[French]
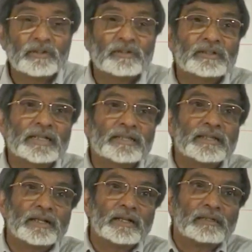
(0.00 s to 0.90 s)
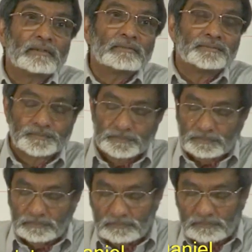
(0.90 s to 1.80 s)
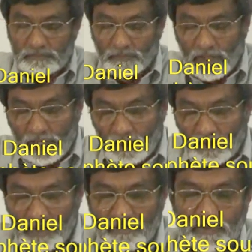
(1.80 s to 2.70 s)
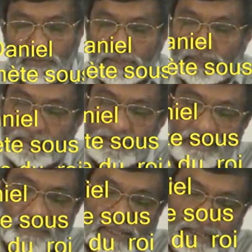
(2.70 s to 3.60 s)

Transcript: au livre de Daniel. Le livre de Daniel,